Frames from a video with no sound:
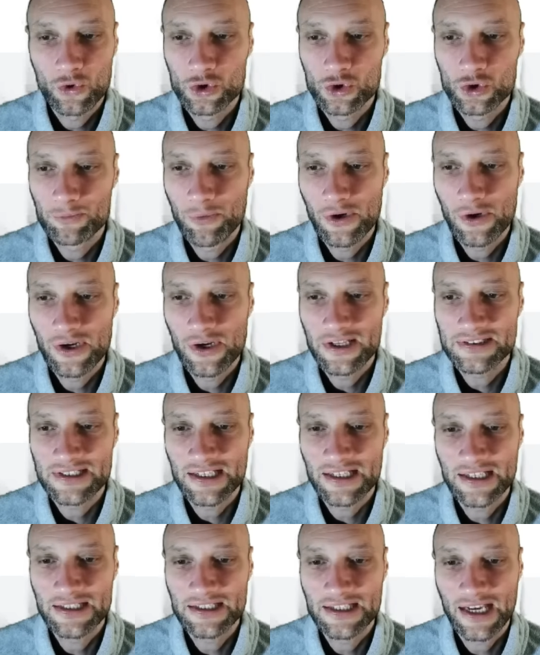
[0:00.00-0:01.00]
je peux
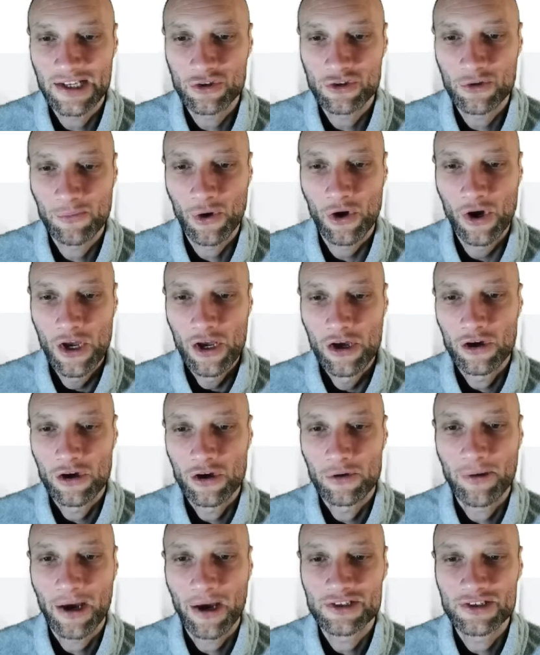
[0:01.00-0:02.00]
l'installer directement, euh,
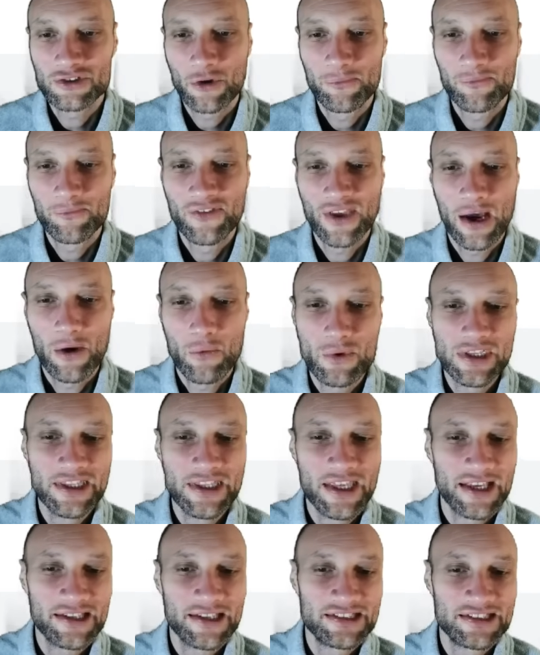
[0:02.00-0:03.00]
par exemple, via
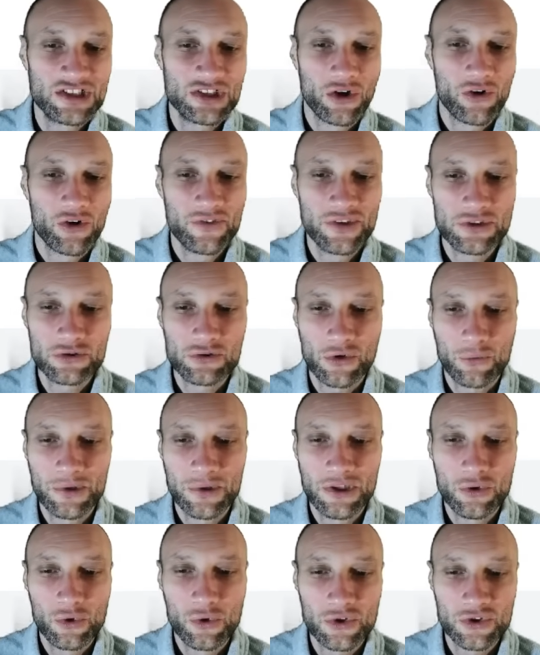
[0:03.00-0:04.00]
Winget si j'ai envie sur
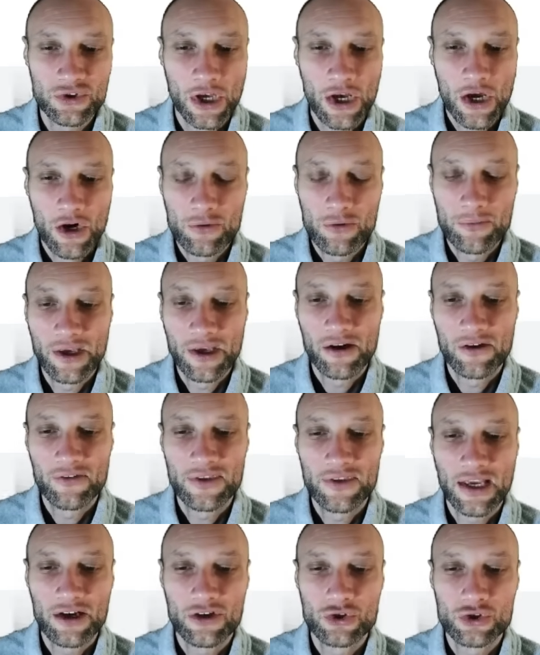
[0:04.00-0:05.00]
Windows, ou bien
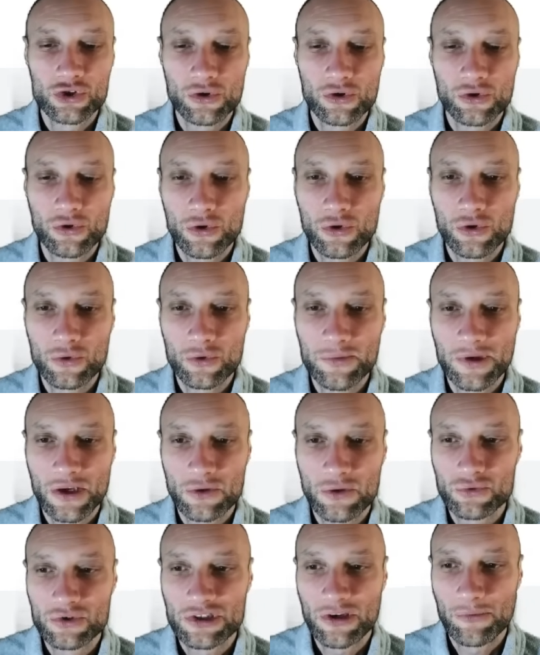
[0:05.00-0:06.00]
via euh, Choco, ou bien
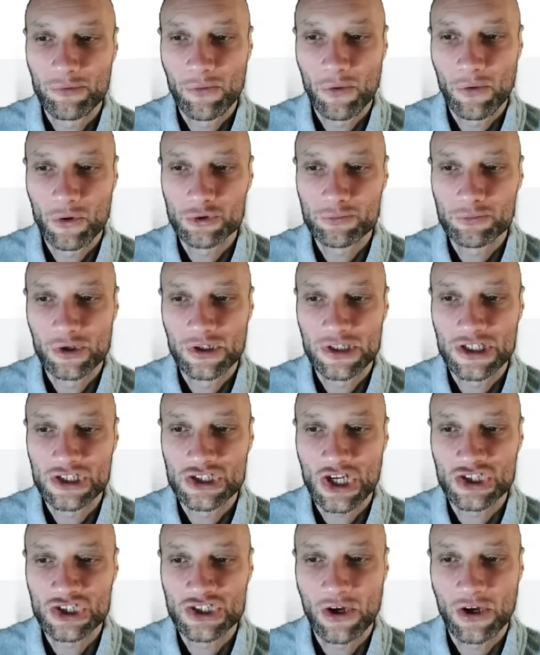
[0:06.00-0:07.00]
tout simplement, je peux le
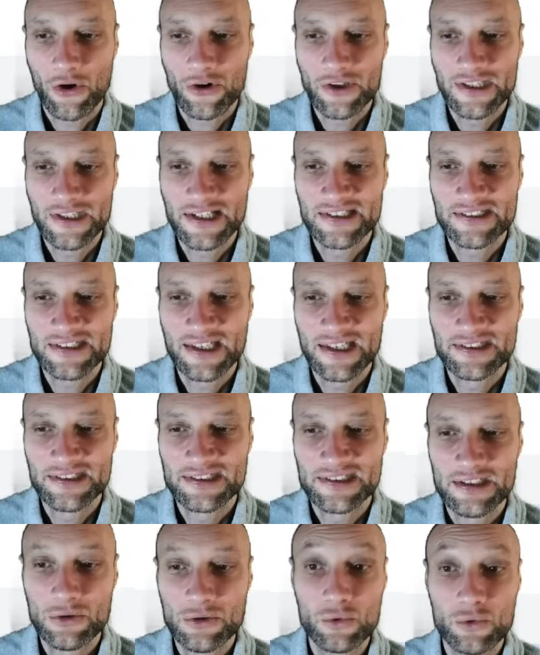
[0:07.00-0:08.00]
télécharger en exe
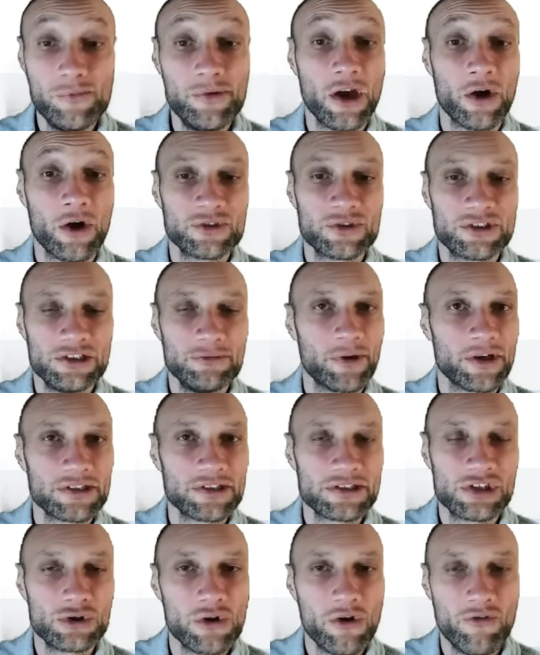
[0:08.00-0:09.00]
ici, ou bien en zip hein,
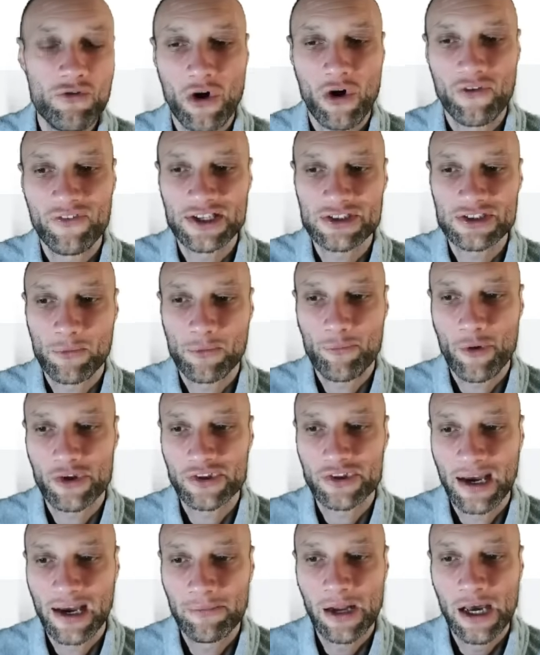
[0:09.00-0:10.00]
si je le veux, en version
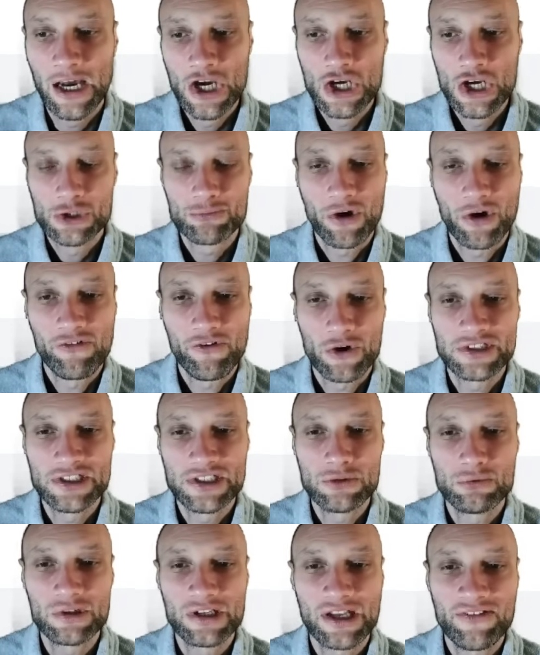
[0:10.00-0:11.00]
portable. Je peux avoir aussi
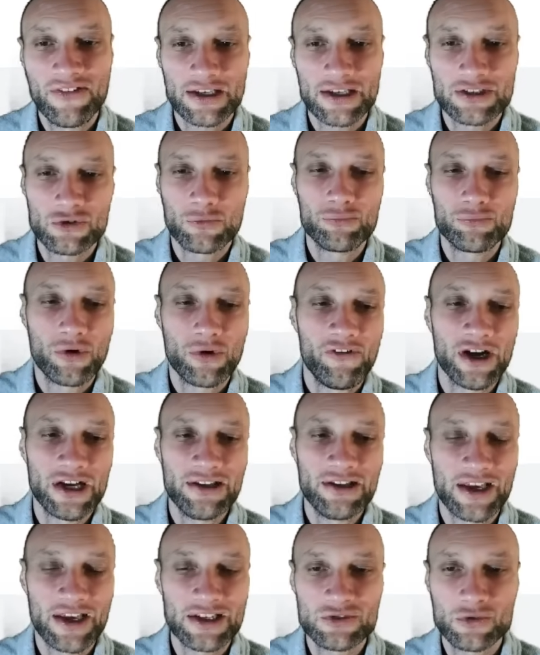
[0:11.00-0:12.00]
toutes les versions pour avoir les
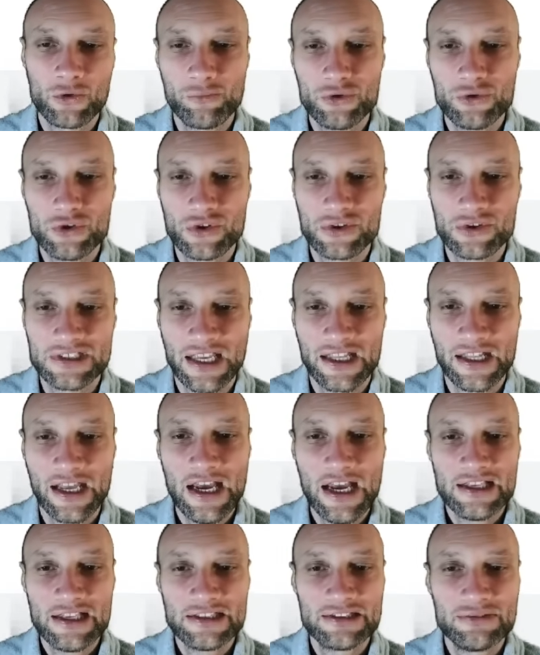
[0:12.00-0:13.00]
versions plus anciennes.
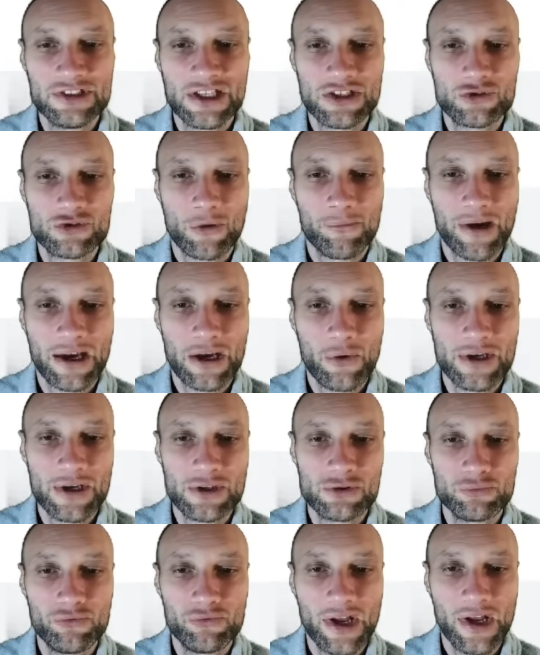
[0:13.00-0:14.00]
Si vous êtes sur macOS, vous
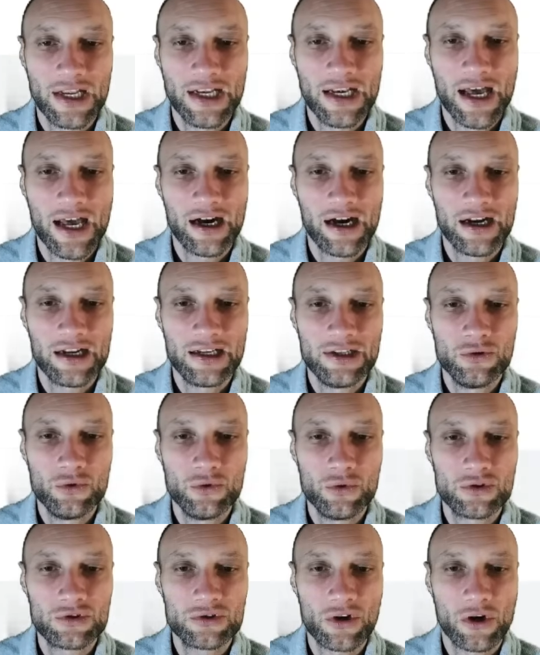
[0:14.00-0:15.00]
pouvez aller là,
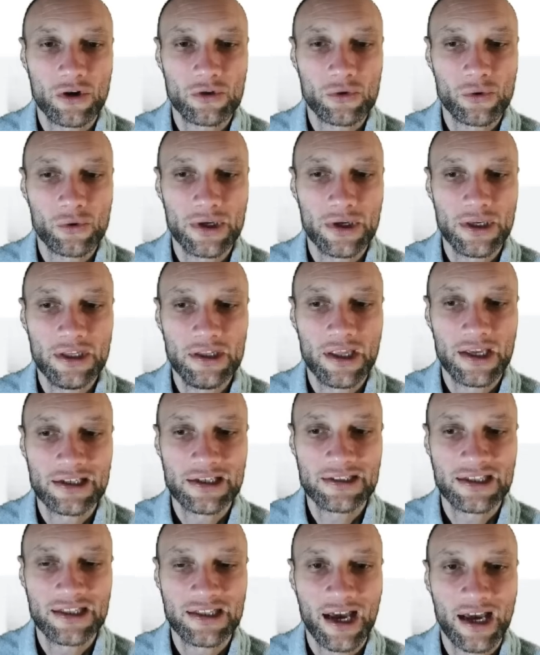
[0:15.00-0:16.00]
Linux, Android,
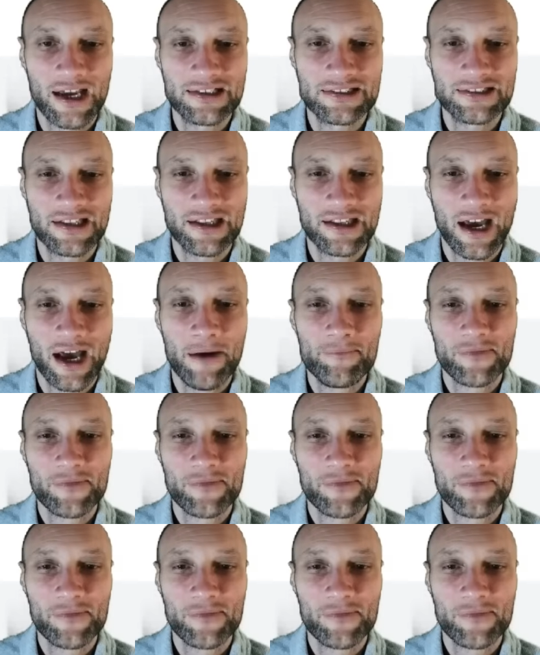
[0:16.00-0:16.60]
etc. etc.